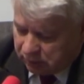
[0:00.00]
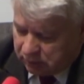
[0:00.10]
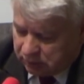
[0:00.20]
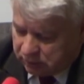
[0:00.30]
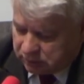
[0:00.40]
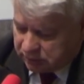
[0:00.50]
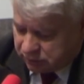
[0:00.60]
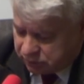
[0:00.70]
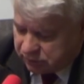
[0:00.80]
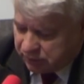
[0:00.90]
E,
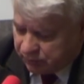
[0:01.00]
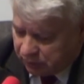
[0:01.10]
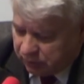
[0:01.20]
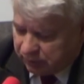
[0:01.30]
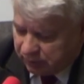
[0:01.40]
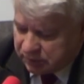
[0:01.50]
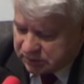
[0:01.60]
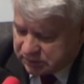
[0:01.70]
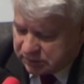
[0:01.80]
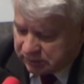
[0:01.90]
zaś oczywiście problem
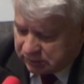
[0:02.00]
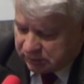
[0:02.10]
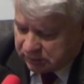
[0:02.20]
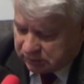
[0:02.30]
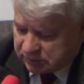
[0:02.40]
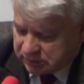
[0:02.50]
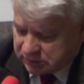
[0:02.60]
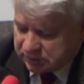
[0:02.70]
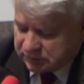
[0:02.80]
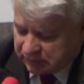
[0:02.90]
jest
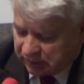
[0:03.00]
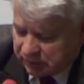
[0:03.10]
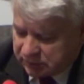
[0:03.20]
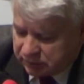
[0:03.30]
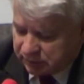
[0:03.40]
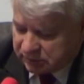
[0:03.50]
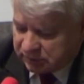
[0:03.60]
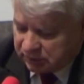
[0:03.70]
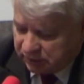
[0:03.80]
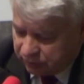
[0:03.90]
z takiej sytuacji,
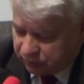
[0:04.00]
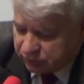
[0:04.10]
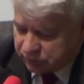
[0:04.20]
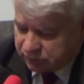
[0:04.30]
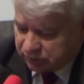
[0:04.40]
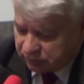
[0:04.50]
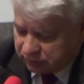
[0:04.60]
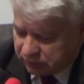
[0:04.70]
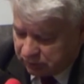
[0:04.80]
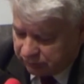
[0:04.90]
kiedy nie było
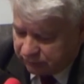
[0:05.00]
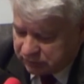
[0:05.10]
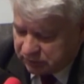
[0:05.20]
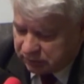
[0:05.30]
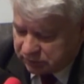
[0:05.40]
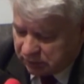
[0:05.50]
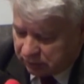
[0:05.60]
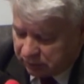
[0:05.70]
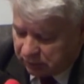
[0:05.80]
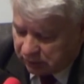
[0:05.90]
celowych
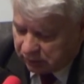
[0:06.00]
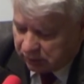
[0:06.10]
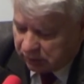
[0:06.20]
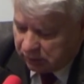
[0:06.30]
działań, a,